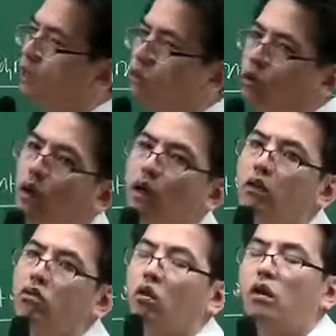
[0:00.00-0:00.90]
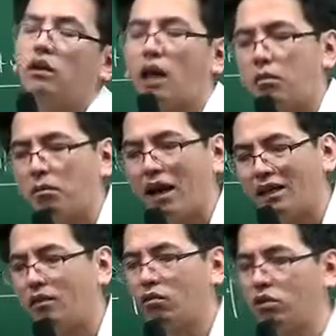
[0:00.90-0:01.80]
가지고 주로 답을
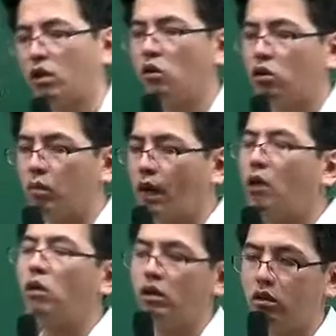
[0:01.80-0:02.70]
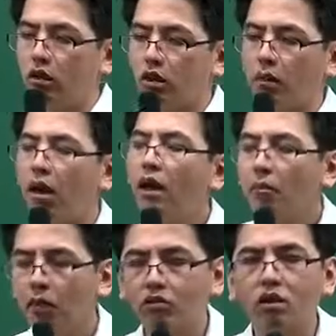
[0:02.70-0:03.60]
많이 구성을 요즘에 하고 있죠. 그 다음에
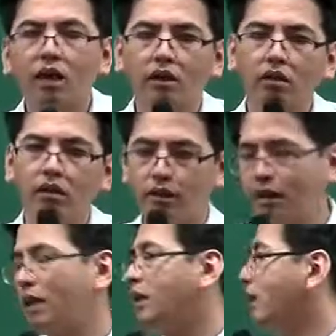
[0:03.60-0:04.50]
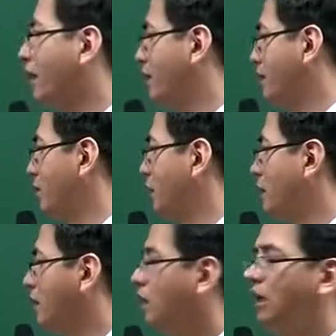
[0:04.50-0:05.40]
매수 가격은 생략을 하겠습니다.
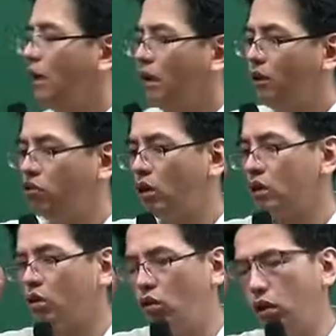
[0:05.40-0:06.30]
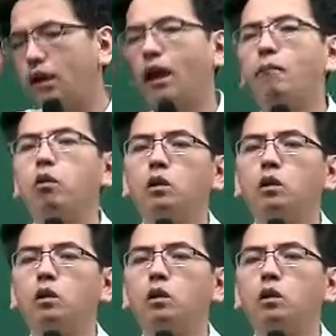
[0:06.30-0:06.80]
제일 이 중에서 유일하게 안